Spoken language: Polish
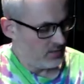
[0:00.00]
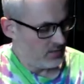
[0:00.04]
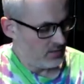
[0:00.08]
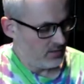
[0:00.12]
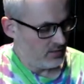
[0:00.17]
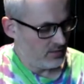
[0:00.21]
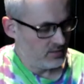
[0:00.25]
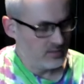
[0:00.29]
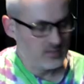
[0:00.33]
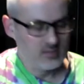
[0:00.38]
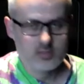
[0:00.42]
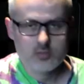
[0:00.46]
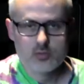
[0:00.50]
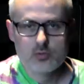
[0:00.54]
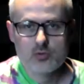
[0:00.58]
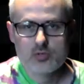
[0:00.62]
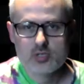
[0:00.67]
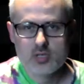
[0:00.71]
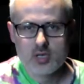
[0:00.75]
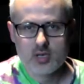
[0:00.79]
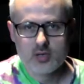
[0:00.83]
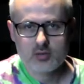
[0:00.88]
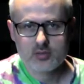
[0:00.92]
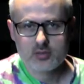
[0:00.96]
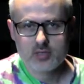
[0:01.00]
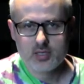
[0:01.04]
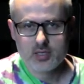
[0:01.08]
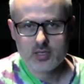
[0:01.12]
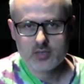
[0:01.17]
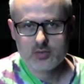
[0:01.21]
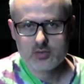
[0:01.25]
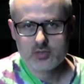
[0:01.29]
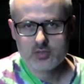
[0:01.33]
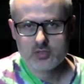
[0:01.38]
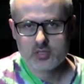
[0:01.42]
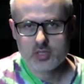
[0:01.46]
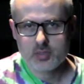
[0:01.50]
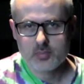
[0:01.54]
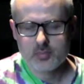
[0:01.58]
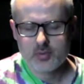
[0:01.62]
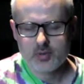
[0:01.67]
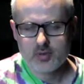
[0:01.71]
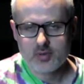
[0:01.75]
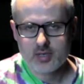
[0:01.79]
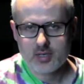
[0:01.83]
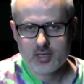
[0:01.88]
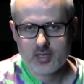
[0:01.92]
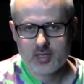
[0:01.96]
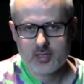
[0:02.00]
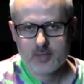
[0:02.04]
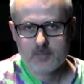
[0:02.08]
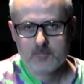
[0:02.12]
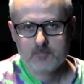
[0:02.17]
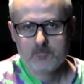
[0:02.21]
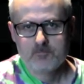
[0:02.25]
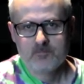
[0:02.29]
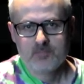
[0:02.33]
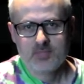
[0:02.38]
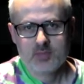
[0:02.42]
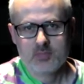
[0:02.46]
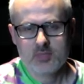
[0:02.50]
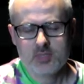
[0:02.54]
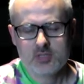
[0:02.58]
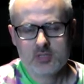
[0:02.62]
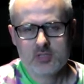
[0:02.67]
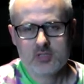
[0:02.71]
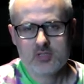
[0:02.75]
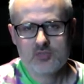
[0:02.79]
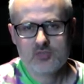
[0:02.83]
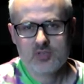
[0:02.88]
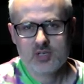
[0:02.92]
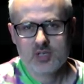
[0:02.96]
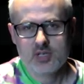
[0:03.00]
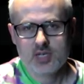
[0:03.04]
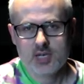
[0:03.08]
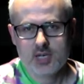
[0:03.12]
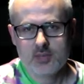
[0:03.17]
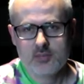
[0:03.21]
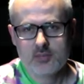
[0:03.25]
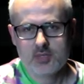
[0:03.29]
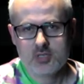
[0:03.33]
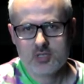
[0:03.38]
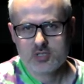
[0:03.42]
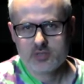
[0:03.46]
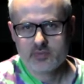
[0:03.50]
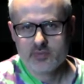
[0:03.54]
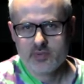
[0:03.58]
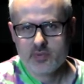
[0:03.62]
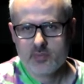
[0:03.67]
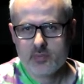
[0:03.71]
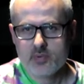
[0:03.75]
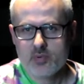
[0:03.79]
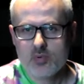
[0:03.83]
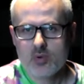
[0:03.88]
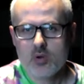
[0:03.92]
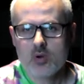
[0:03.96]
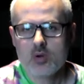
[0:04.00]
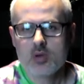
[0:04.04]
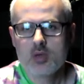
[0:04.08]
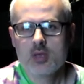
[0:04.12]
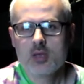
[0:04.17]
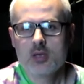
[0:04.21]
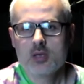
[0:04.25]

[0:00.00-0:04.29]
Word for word: jest duża odległość na progach między dźwiękami i trzeba było